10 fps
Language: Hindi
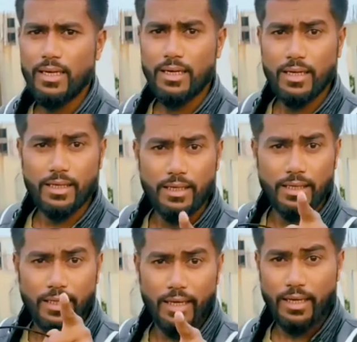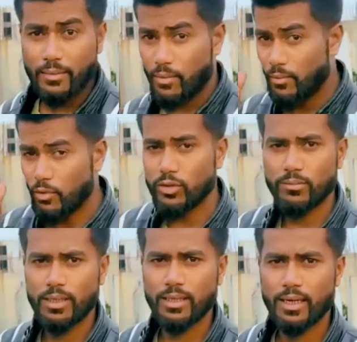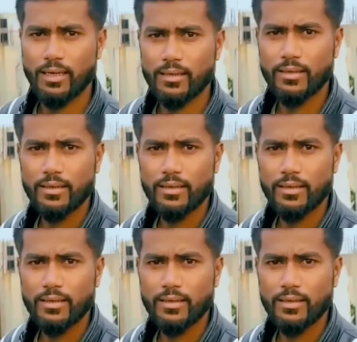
लेकिन ते कब खुश मत रहा